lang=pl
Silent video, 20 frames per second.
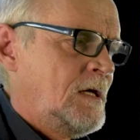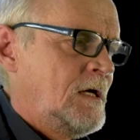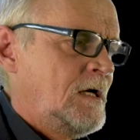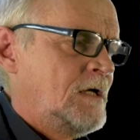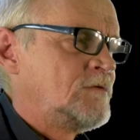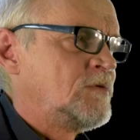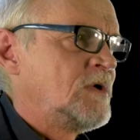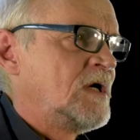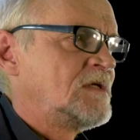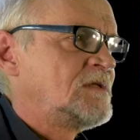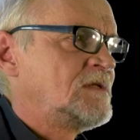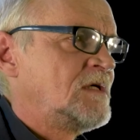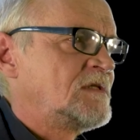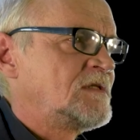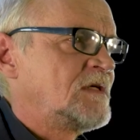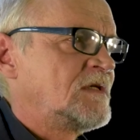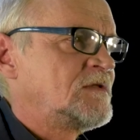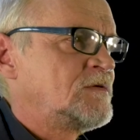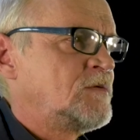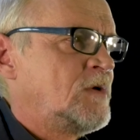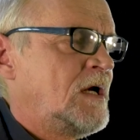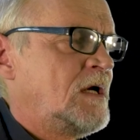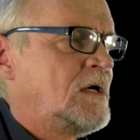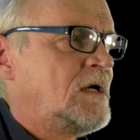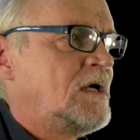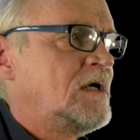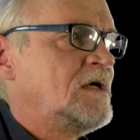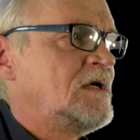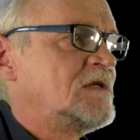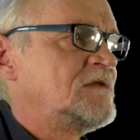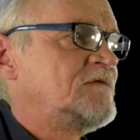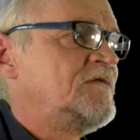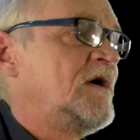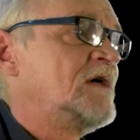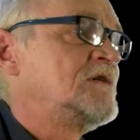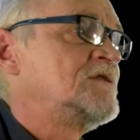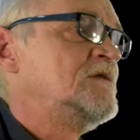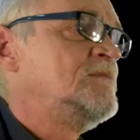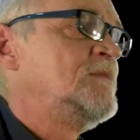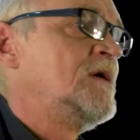edukacja seksualna jest
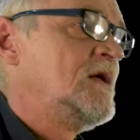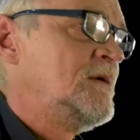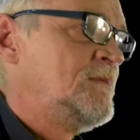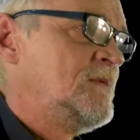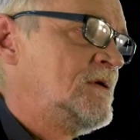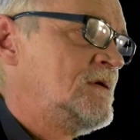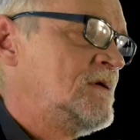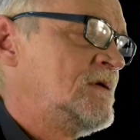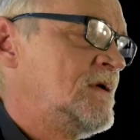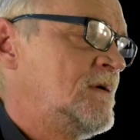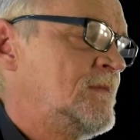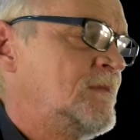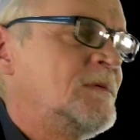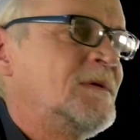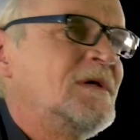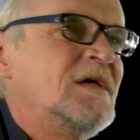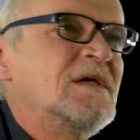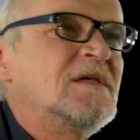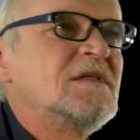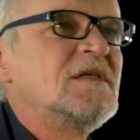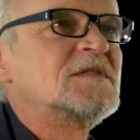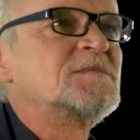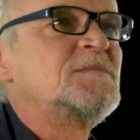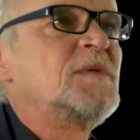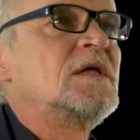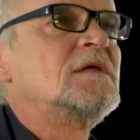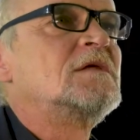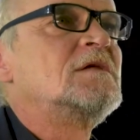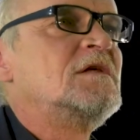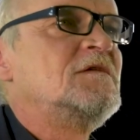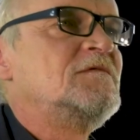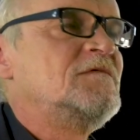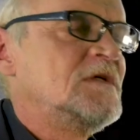ważnym elementem niezbędnej